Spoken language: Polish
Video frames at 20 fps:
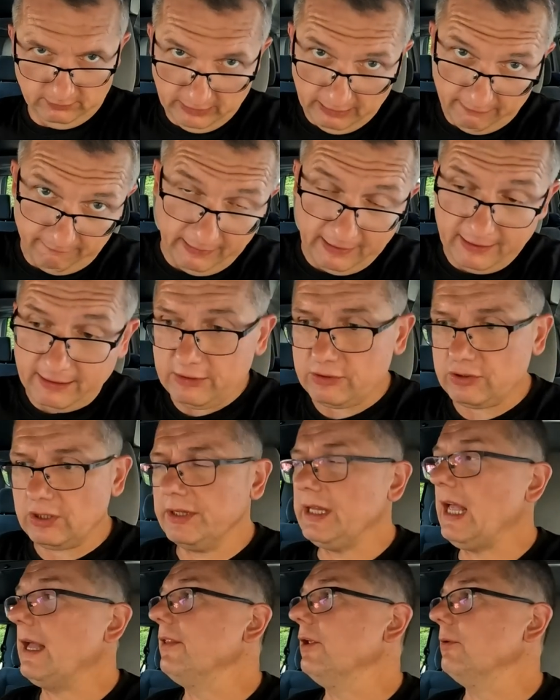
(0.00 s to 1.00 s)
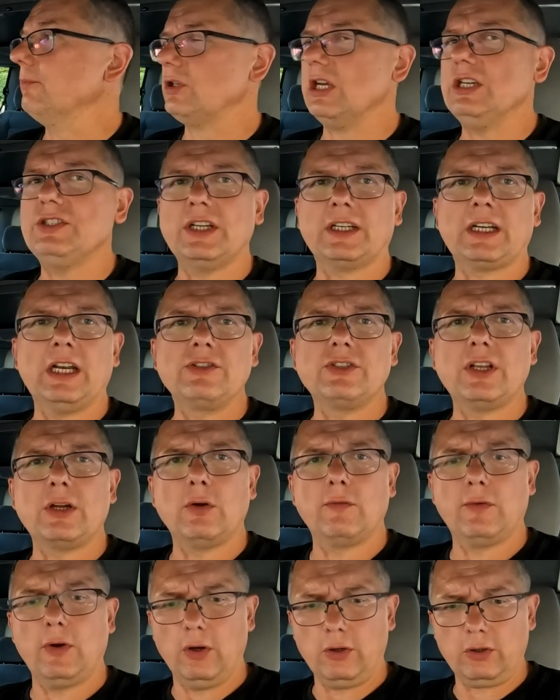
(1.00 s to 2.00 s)
Na Węgrze, na, do przejścia
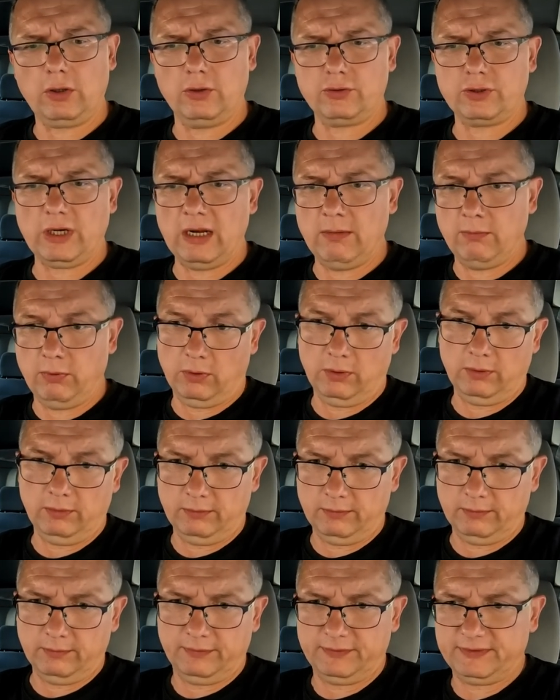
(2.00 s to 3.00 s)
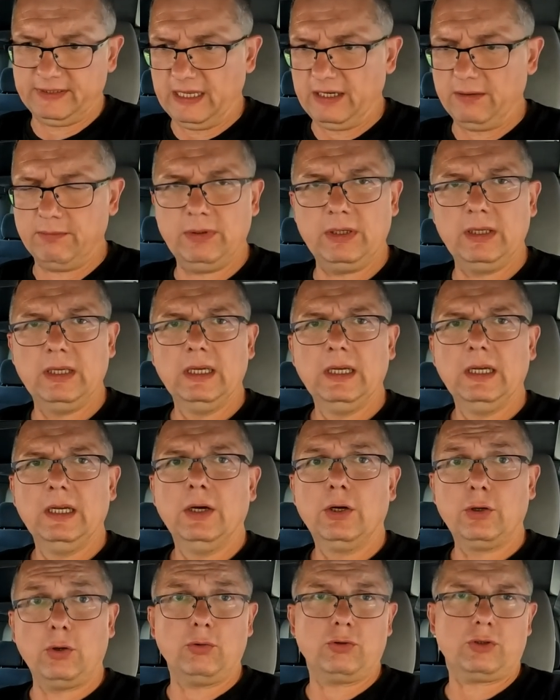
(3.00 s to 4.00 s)
granicznego w Horgosz albo w Serbii.
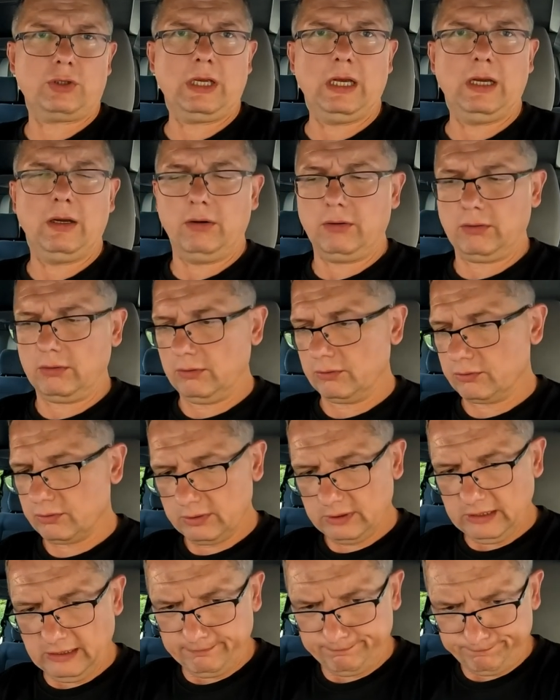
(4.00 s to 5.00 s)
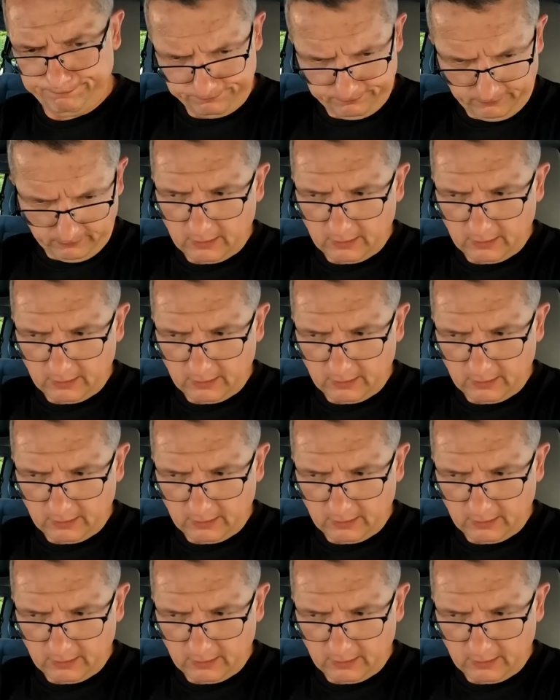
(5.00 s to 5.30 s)
Roszkę, Horgosz tam.